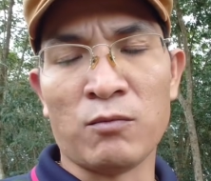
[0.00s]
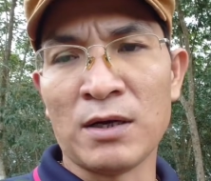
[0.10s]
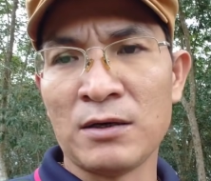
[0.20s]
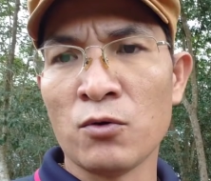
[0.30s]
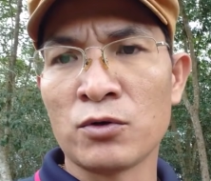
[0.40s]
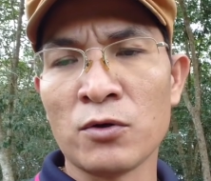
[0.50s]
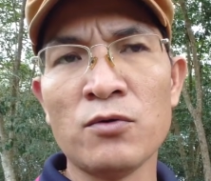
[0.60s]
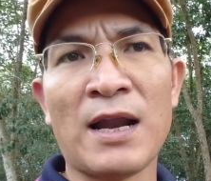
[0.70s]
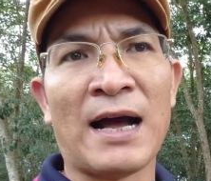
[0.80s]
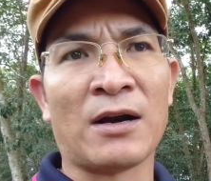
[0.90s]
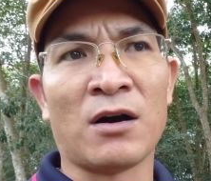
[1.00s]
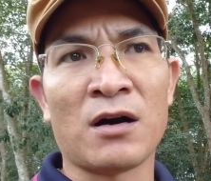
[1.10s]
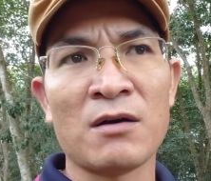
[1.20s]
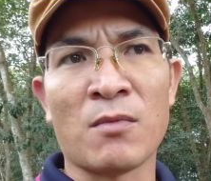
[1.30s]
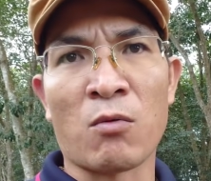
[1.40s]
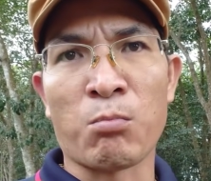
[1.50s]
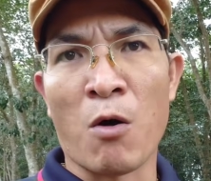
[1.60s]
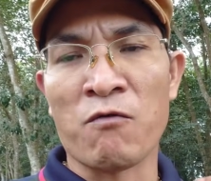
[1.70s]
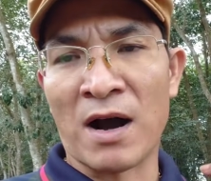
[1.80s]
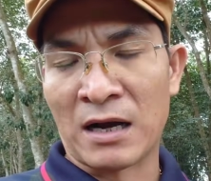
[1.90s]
động kinh khu trú là nó cái một bộ